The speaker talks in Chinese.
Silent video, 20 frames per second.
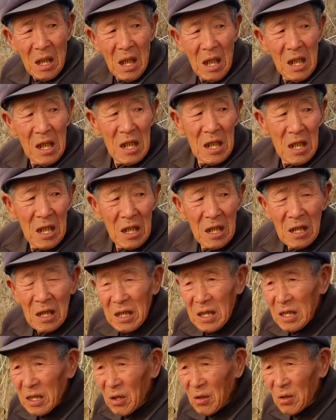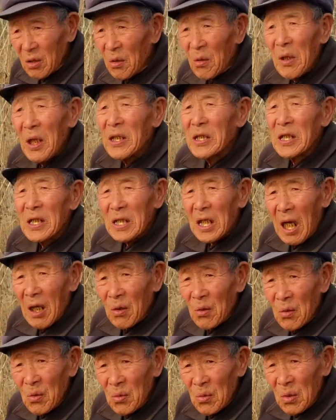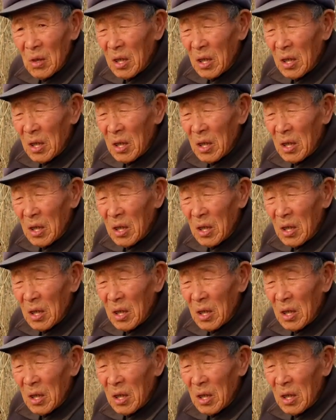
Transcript: 儿子都在外头打工。